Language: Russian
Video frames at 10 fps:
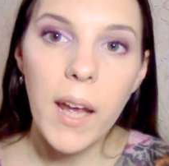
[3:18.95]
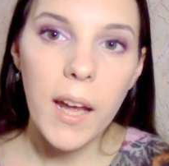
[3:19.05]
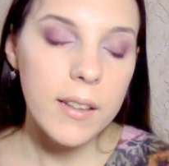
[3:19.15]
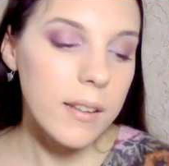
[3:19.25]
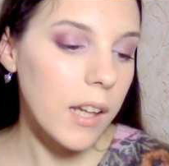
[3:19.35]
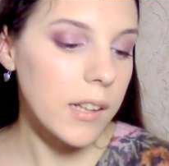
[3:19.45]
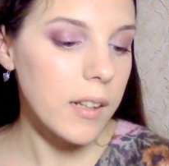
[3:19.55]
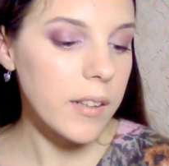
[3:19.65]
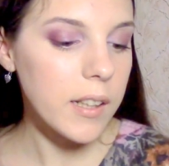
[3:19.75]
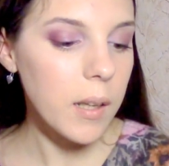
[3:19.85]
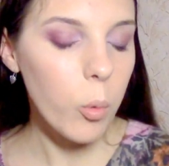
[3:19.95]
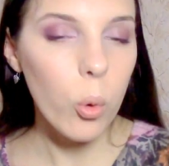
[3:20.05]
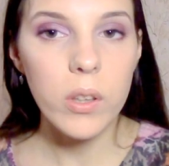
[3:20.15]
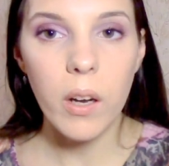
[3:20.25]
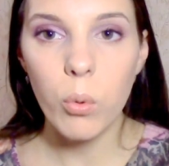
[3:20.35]
Этот тональный крем,
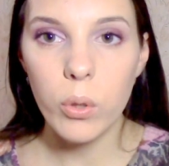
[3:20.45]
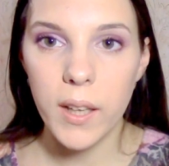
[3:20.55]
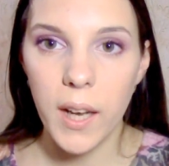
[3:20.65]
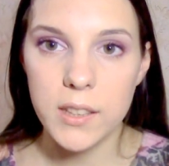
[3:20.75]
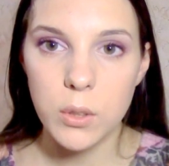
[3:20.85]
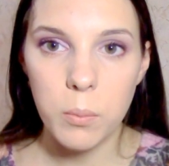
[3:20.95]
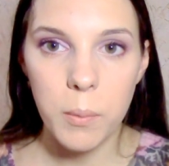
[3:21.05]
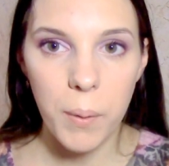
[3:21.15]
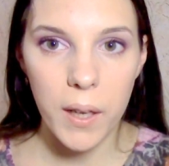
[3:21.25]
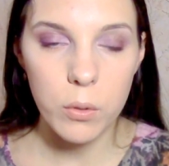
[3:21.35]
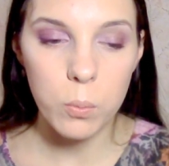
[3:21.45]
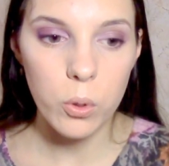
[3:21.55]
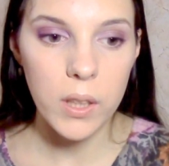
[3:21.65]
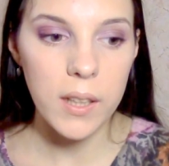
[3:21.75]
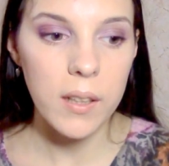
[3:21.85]
он на водной основе, поэтому
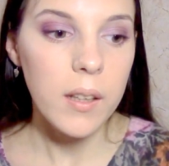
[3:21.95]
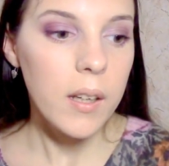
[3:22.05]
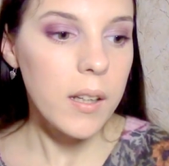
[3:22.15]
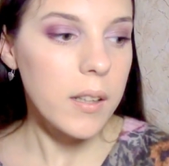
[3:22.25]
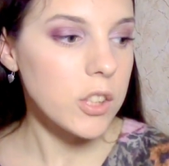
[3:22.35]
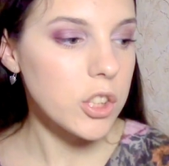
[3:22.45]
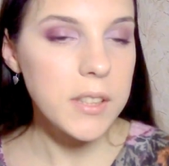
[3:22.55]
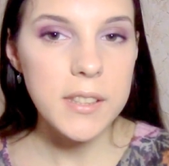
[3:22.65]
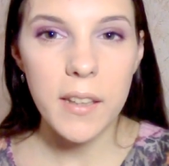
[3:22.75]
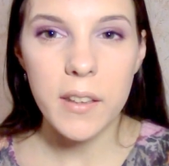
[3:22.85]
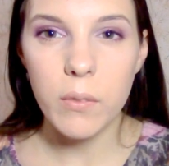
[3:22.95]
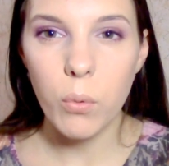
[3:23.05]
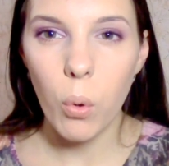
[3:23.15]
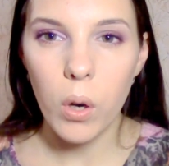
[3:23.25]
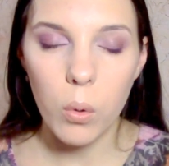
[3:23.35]
не ждите от
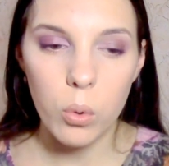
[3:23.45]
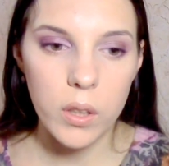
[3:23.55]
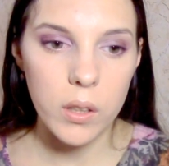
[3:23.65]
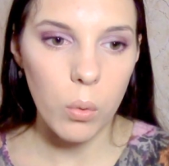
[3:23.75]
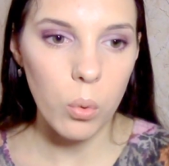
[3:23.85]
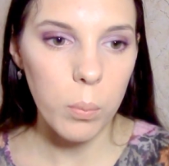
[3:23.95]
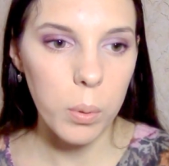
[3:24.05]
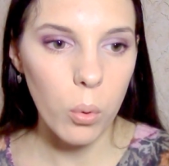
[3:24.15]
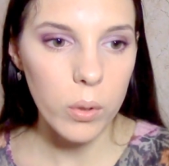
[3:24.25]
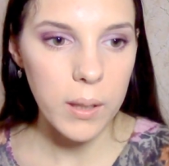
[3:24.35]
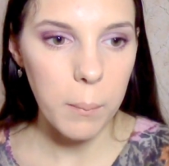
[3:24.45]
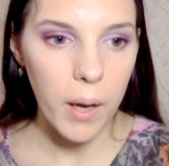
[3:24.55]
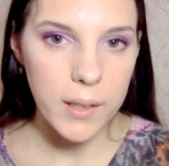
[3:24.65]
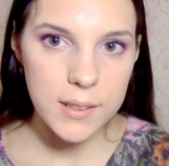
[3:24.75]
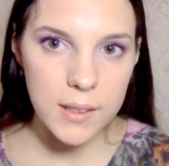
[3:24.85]
него какой-то такой плотной
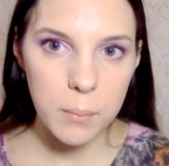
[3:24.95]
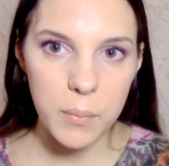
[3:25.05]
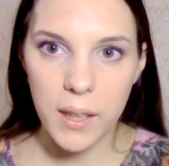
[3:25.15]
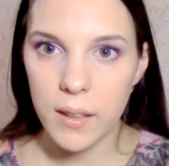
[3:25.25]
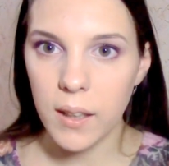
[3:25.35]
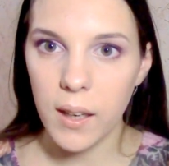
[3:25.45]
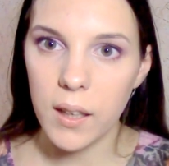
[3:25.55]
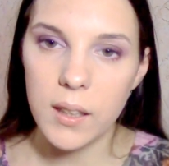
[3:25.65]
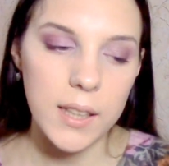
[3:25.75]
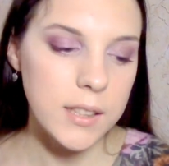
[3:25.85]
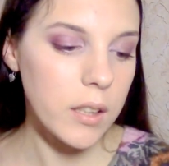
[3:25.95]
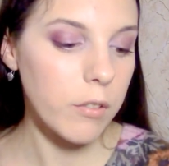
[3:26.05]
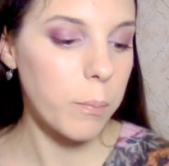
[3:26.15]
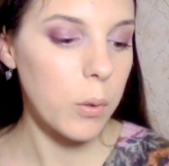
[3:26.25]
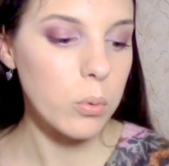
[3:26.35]
маски. Мне это как раз в
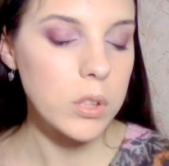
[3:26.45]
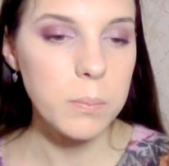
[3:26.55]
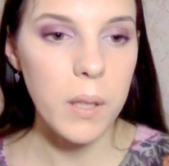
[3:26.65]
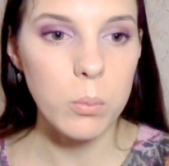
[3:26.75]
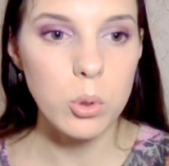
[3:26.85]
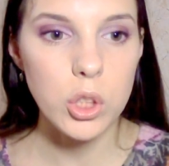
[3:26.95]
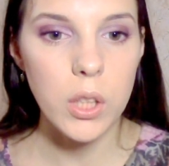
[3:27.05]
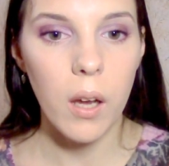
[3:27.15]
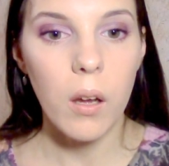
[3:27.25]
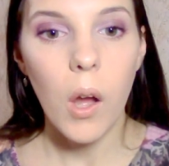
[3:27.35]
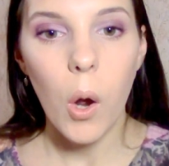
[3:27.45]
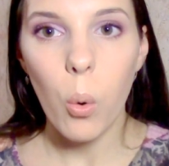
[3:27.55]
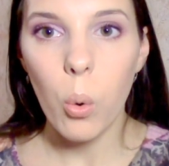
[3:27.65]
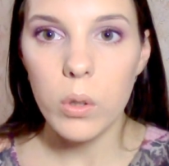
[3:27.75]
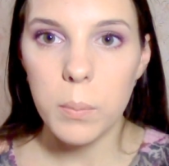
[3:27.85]
плюс, потому что
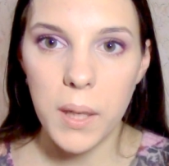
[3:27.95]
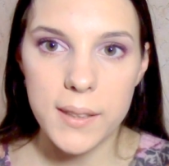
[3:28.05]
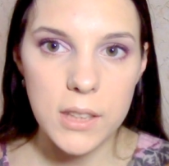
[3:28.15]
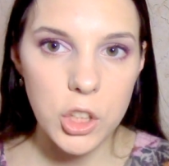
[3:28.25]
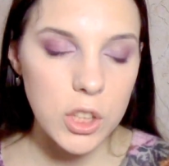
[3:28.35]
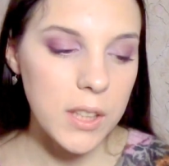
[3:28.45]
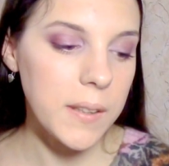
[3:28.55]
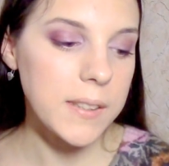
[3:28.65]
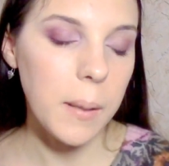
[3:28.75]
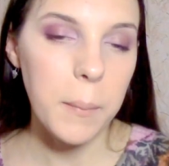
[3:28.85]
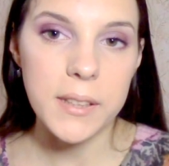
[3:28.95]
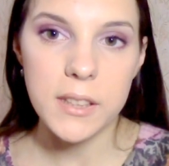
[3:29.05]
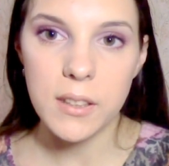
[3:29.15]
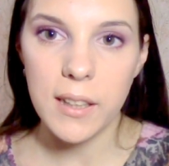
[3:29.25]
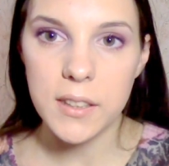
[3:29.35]
он практически
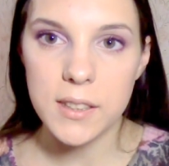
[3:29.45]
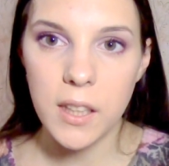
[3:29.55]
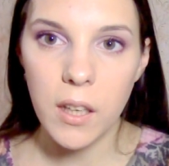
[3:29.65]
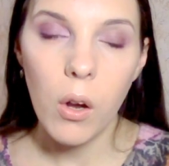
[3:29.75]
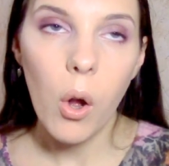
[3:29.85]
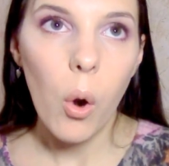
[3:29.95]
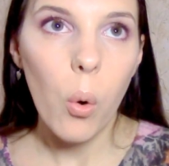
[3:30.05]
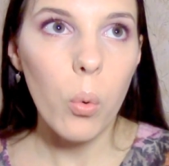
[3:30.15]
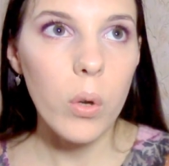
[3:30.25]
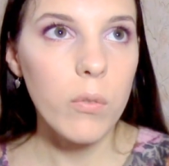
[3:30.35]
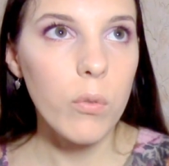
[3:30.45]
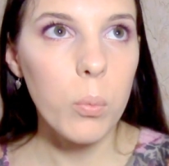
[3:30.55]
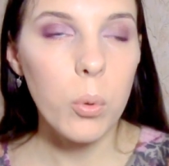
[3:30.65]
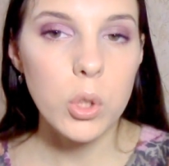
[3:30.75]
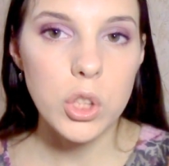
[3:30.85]
незаметен на лице, его
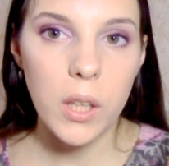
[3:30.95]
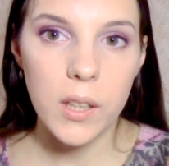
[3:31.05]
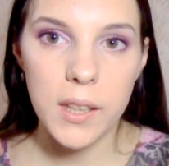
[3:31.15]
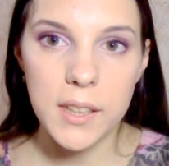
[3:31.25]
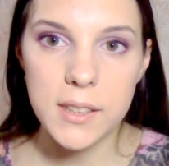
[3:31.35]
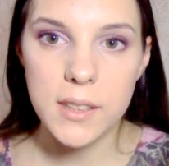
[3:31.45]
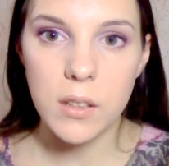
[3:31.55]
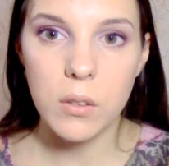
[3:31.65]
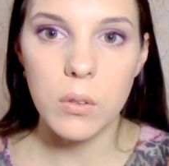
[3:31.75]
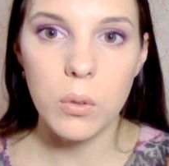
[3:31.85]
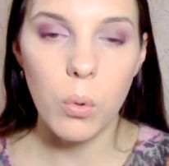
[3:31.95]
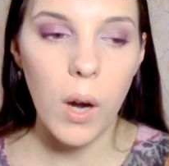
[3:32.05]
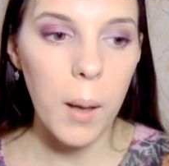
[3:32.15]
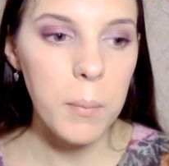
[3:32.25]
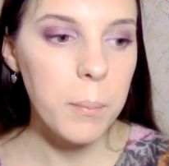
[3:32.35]
можно нанести
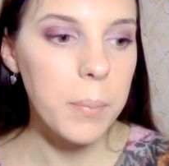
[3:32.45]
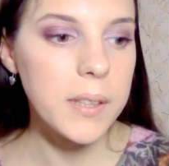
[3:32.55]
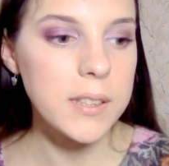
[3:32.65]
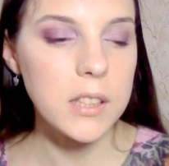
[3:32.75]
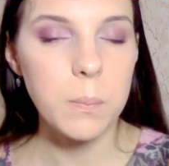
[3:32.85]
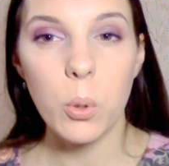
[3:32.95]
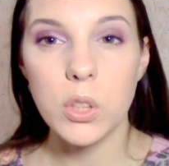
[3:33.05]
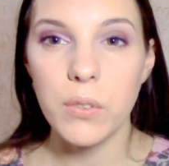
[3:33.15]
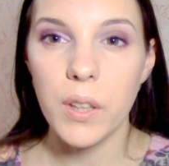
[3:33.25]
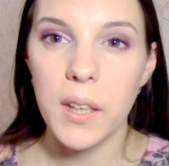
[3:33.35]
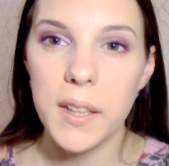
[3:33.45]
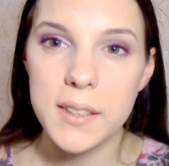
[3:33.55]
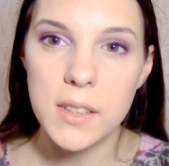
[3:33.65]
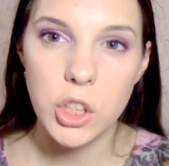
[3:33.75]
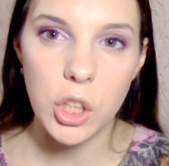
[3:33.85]
руками без использования
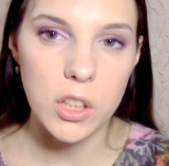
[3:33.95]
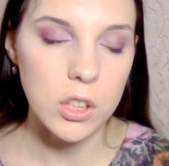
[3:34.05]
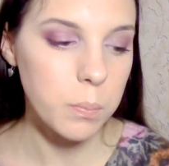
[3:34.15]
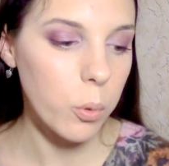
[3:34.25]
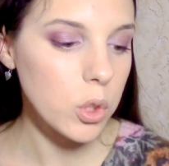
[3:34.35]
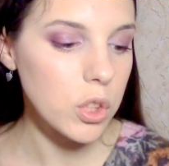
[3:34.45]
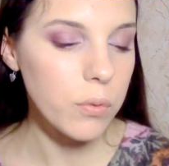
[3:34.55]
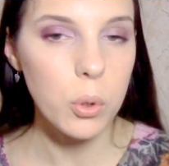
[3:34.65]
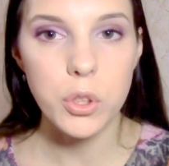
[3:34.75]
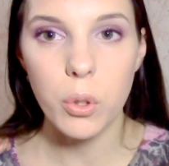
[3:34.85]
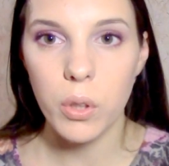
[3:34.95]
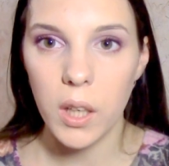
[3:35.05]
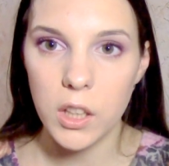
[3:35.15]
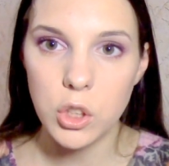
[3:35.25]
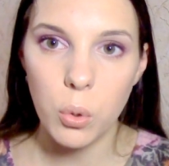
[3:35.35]
кисточек и спонжев, то есть он
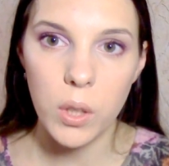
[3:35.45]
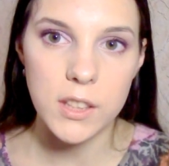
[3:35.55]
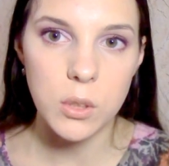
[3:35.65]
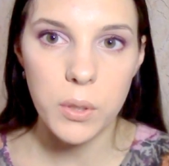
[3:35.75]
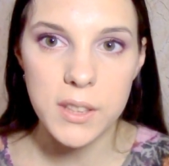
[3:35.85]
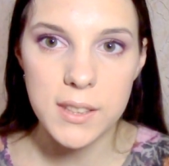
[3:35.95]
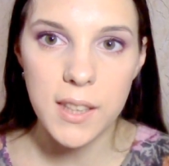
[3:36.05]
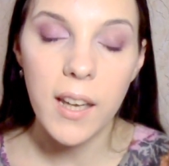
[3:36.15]
хорошо разносится,